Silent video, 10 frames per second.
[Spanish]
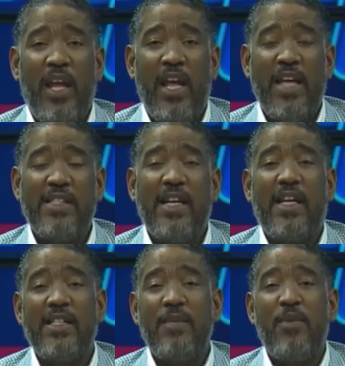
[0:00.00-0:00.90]
ese
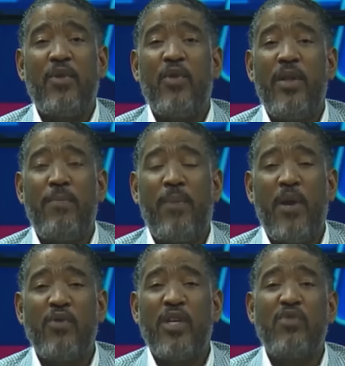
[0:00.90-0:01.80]
crecimiento de
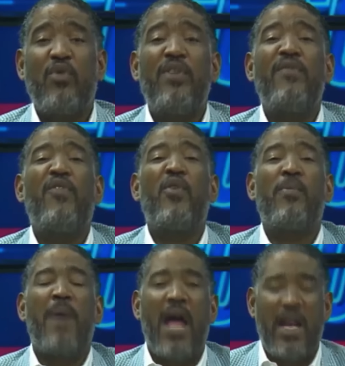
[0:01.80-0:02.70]
empleos que son
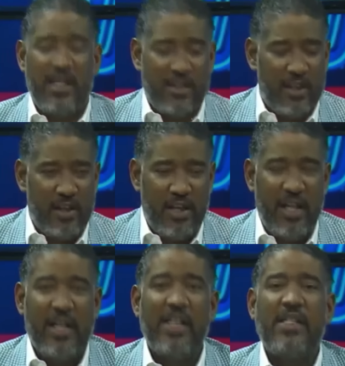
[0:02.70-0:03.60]
informales. Les
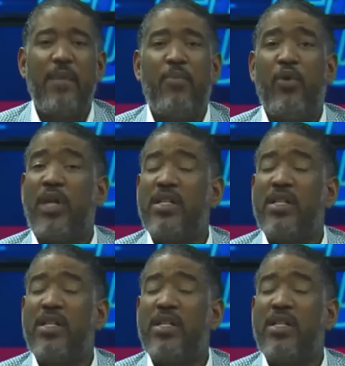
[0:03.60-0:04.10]
resta importancia